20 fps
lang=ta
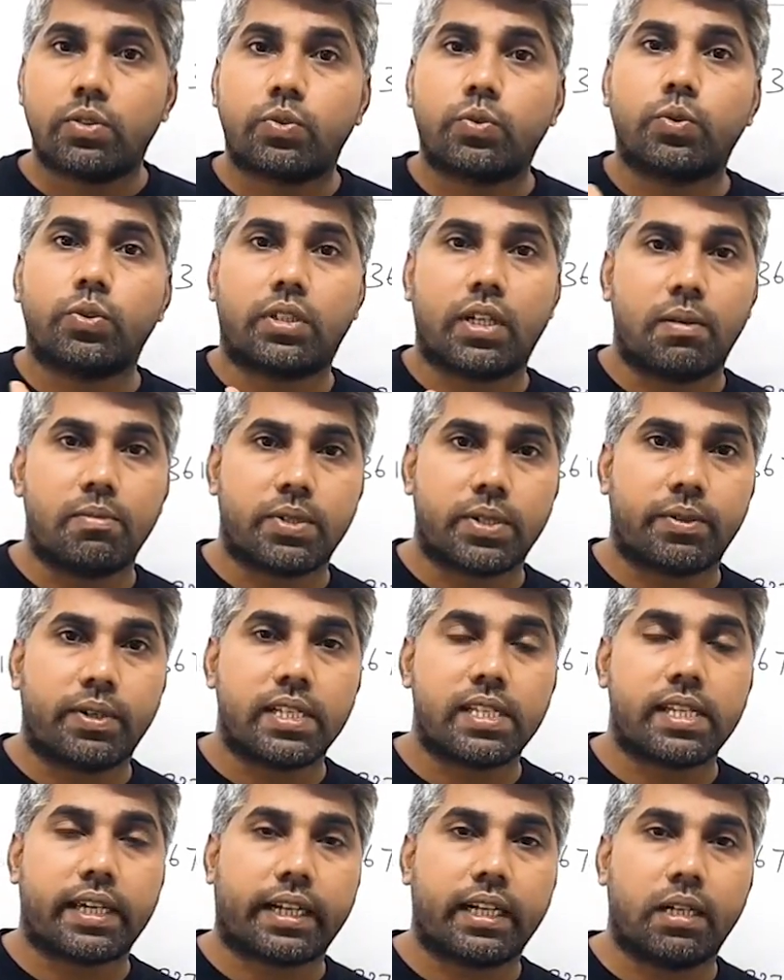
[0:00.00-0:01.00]
டூ டைம்ஸோட
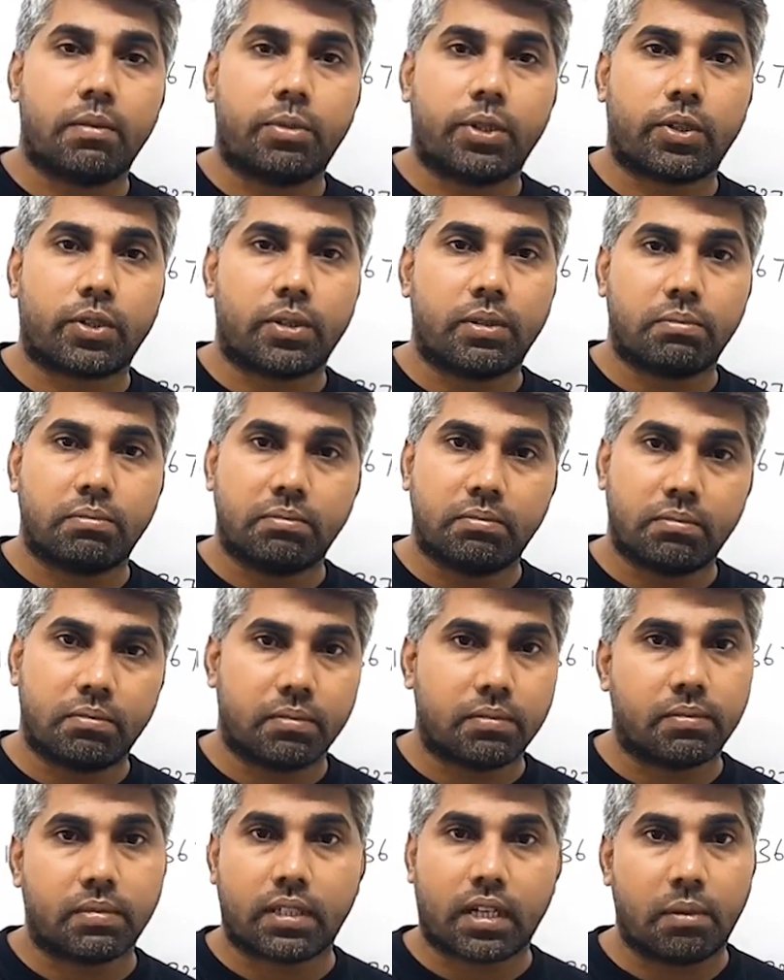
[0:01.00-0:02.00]
செகண்ட் எப்படி இருக்கும்
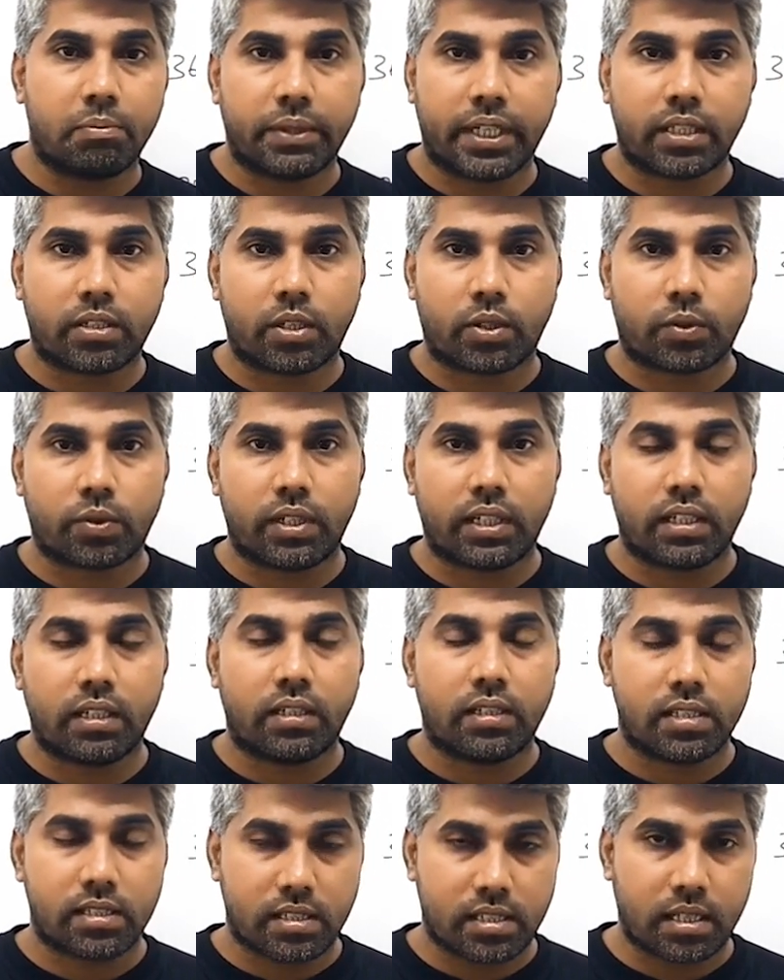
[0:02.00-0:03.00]
கம்மியாக தான் இருக்கும் இல்லைங்களா
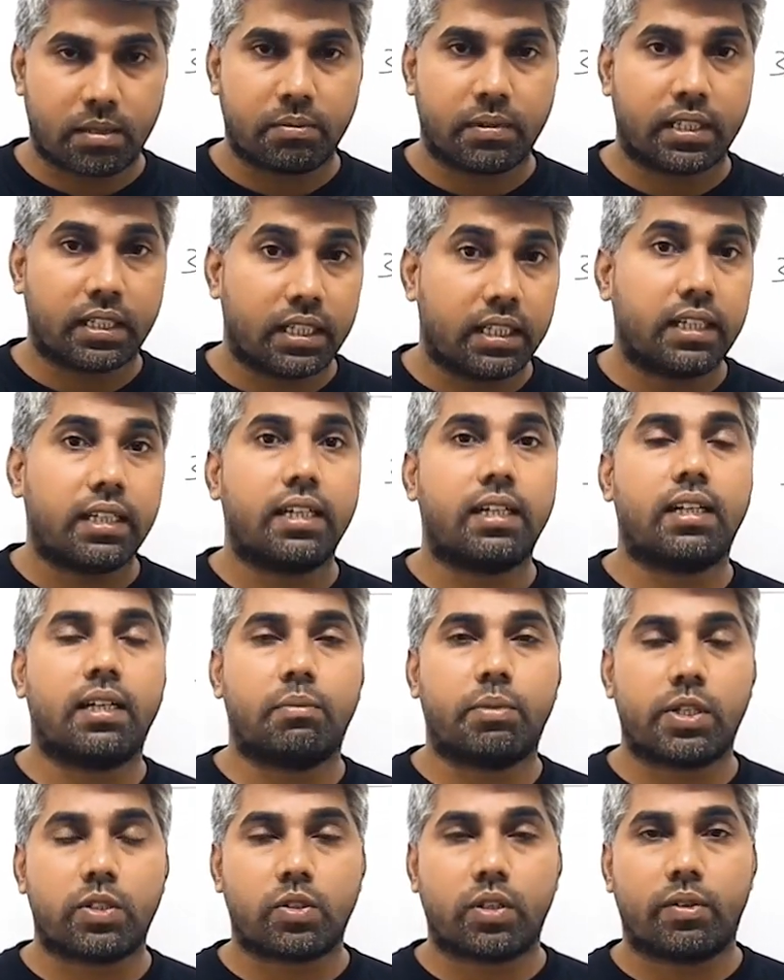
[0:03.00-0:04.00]
சேம் இங்கே நான்
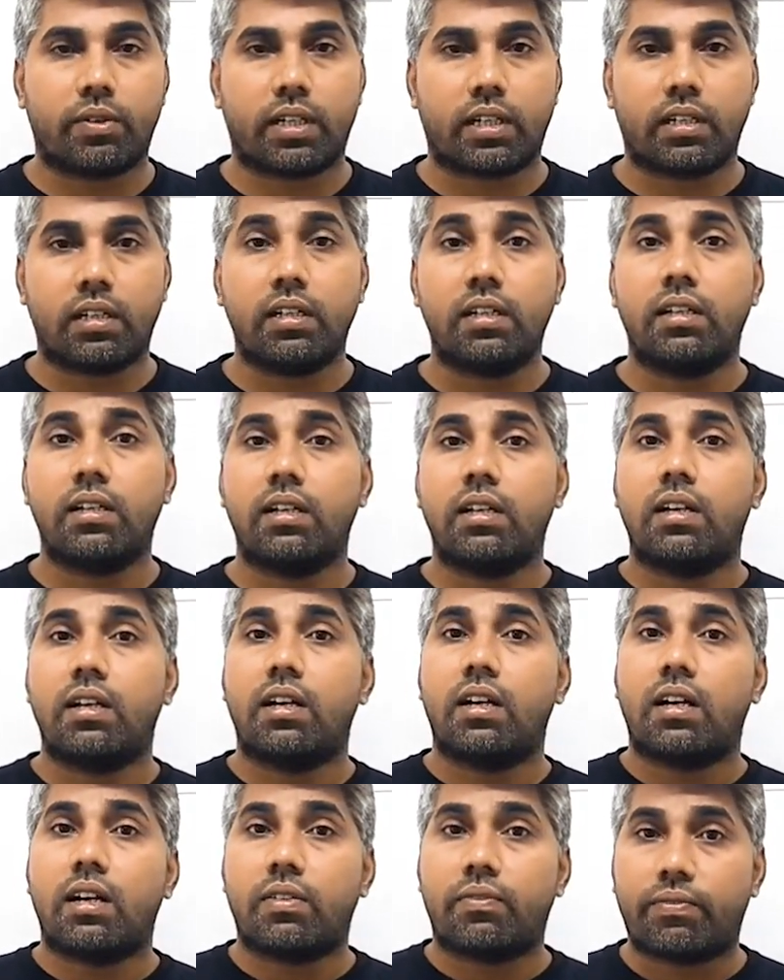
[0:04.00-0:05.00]
எப்படி சொல்ல வரேன்னா
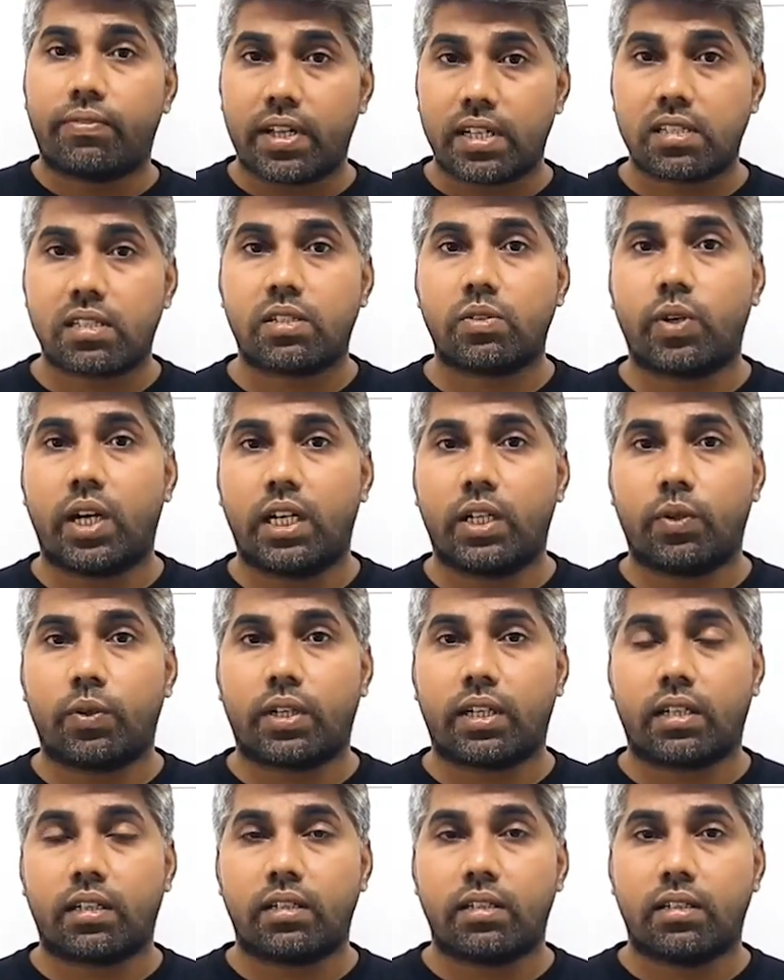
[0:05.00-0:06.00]
ஃபஸ்ட் வேல்யூவோட